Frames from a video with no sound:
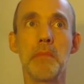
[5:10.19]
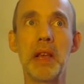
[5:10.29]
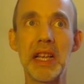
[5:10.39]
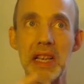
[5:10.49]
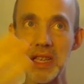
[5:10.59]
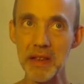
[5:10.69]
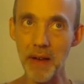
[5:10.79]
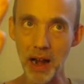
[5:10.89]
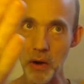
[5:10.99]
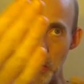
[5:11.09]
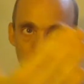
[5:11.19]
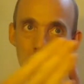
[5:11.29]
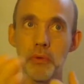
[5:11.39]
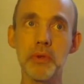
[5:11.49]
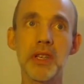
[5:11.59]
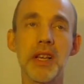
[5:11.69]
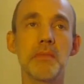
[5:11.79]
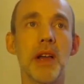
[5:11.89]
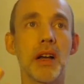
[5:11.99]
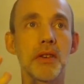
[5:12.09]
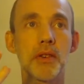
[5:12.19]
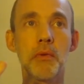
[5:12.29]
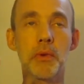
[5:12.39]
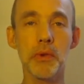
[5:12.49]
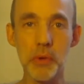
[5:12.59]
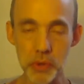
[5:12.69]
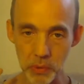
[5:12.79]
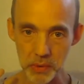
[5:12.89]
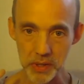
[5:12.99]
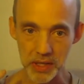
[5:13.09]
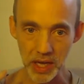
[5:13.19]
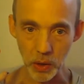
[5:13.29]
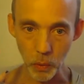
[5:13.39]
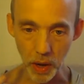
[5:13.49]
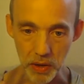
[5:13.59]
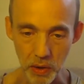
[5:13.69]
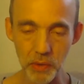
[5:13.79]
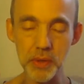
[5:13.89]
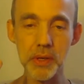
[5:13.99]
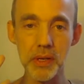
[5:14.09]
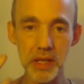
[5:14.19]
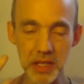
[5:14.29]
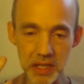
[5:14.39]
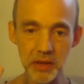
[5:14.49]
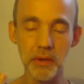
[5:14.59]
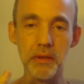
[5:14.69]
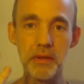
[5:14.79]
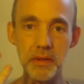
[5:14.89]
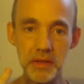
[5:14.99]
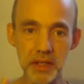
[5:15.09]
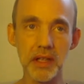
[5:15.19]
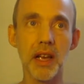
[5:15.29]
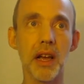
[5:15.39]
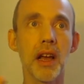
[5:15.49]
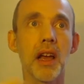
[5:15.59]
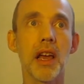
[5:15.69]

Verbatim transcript: mais qu'est-ce qui va à l'encontre de ces aspirations Ce sont ces croyances identitaires.